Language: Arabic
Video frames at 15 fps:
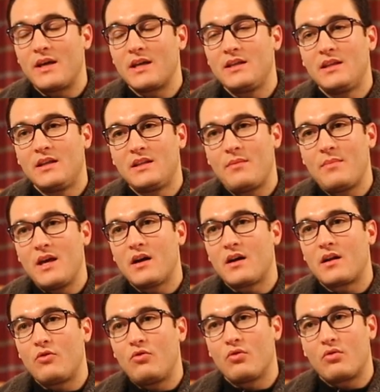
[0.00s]
أكيد عندما
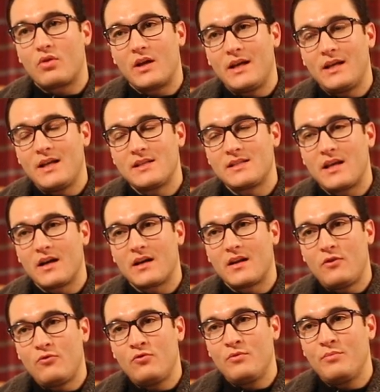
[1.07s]
يقرأ القرآن
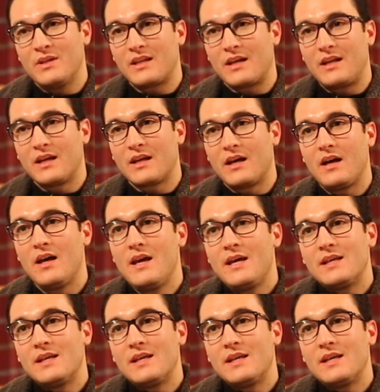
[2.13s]
سيقرأه بطريقة